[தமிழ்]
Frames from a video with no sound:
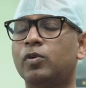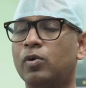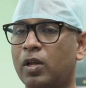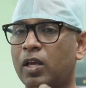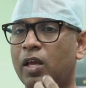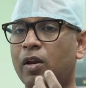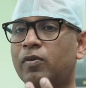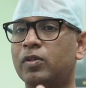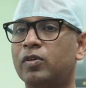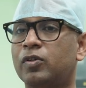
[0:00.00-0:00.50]

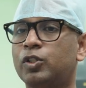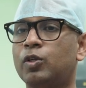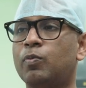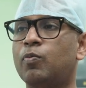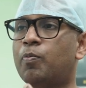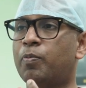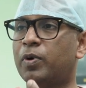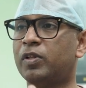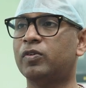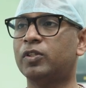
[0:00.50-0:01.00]
ஒரு இருபது
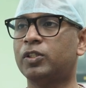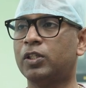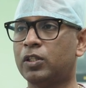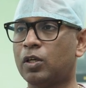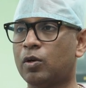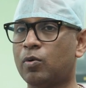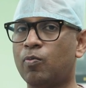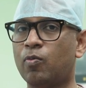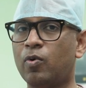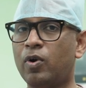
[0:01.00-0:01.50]
வருஷம் முப்பது
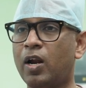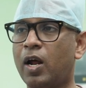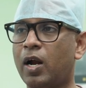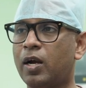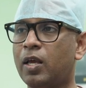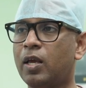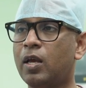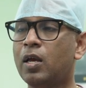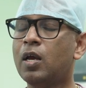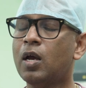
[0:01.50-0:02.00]
வருஷத்துக்கு
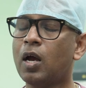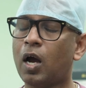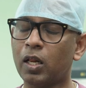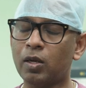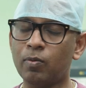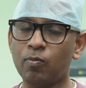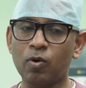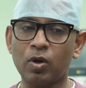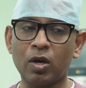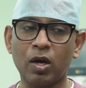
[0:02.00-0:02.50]
முன்னாடி
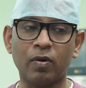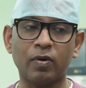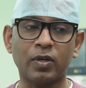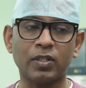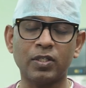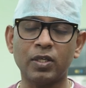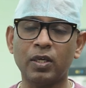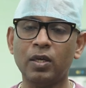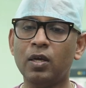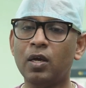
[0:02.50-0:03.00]
அது
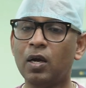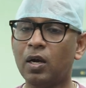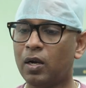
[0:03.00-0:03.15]
முக்கால்வாசி